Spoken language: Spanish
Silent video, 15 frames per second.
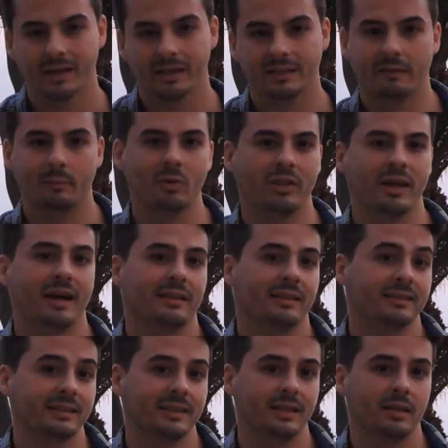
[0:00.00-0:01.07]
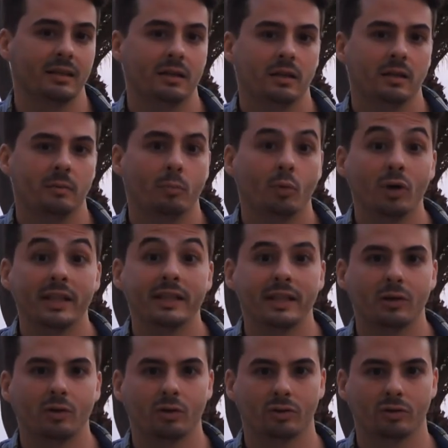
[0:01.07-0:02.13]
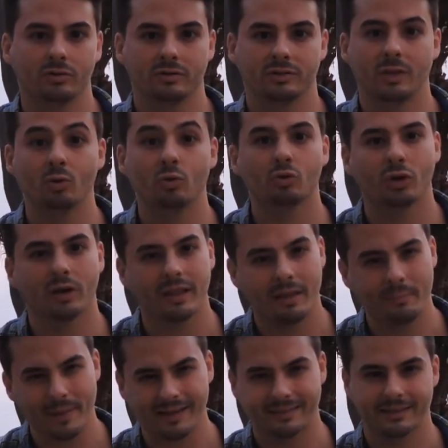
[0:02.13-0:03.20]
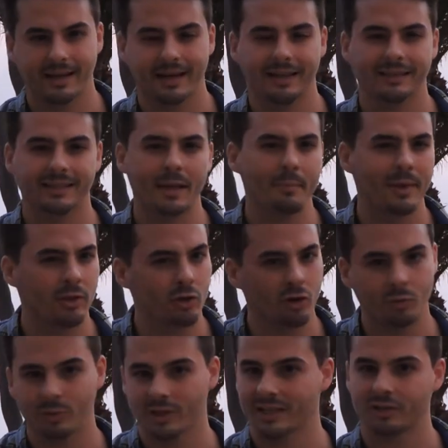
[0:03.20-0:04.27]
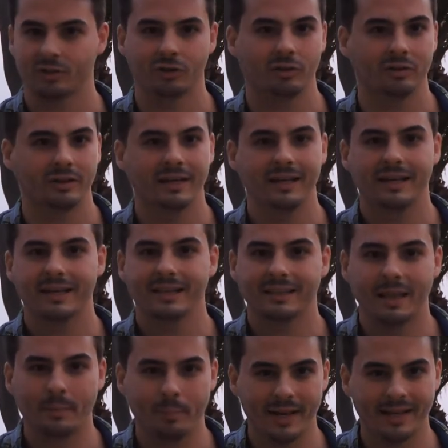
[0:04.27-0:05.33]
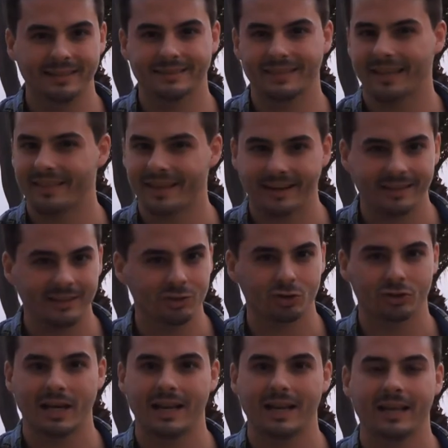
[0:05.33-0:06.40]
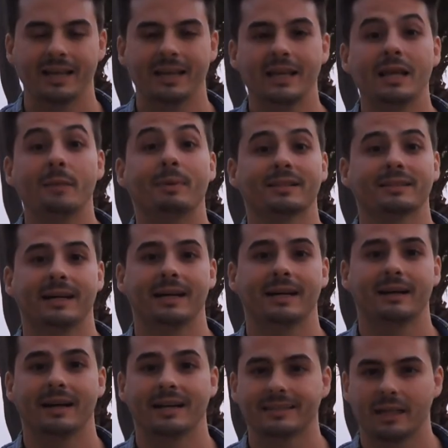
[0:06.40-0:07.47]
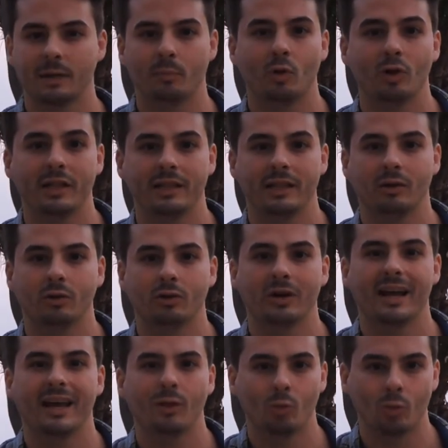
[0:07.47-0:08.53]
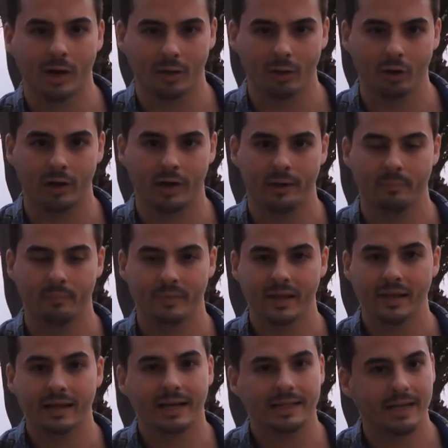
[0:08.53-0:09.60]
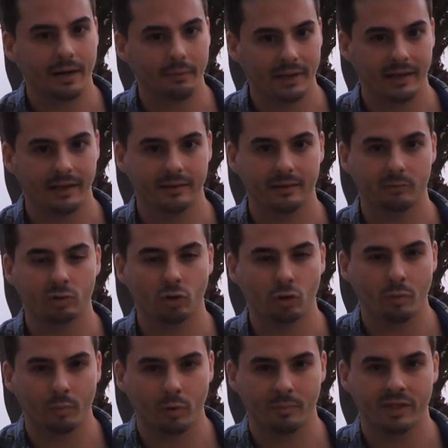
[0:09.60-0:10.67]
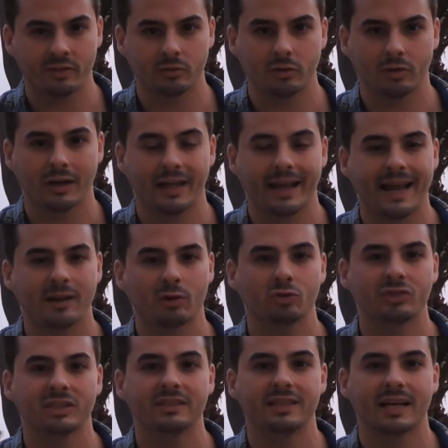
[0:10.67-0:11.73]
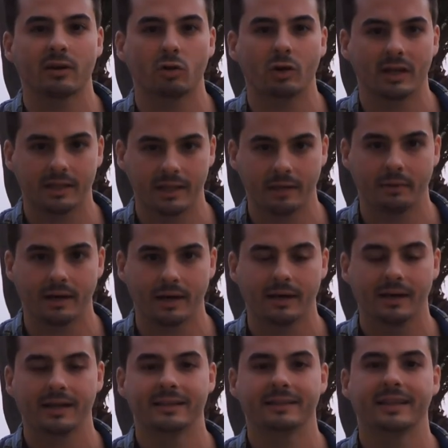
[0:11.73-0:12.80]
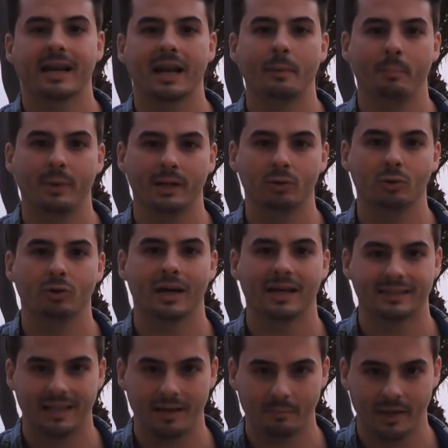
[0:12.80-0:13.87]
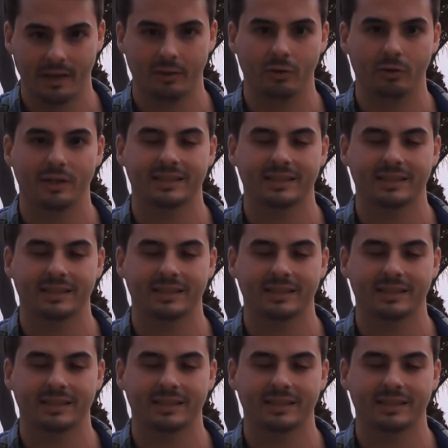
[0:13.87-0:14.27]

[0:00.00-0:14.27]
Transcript: Debemos dejar de ser políticos, seductores de masas, de medios de comunicación, de prensa, de redes sociales y pasar a ser políticos educadores, que a través de nuestro compromiso crear conciencias colectivas de respeto hacia el medio y